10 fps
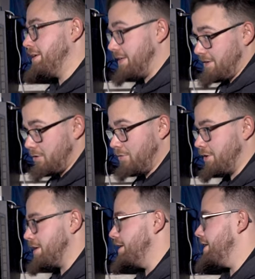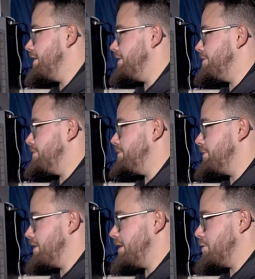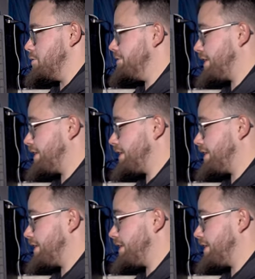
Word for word: Taki rower w Ridleyu,